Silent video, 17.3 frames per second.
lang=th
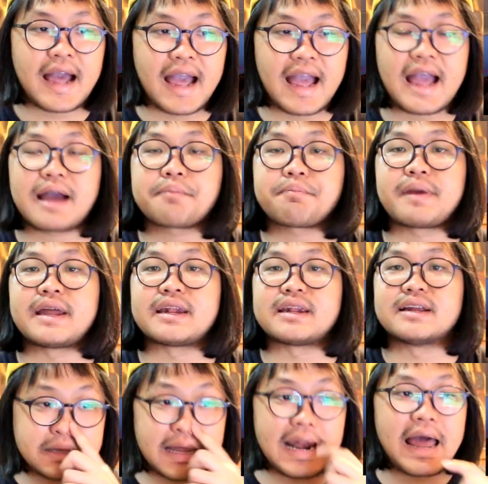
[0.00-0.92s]
ห้างปิด
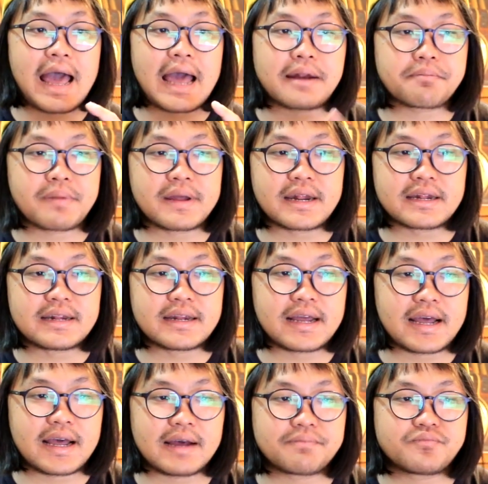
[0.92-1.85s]
ตลาดปิด
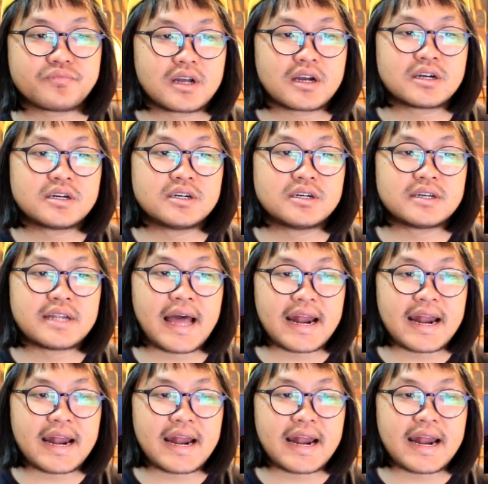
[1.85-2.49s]
นะครับ ก็คือ